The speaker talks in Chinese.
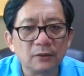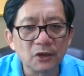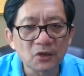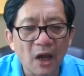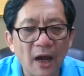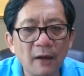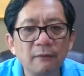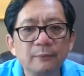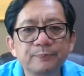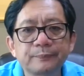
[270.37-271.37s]
机舱
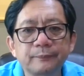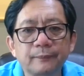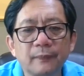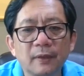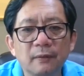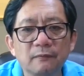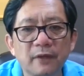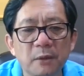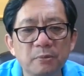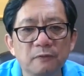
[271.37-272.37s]

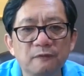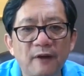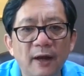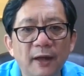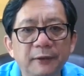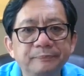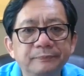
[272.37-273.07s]
尾部放了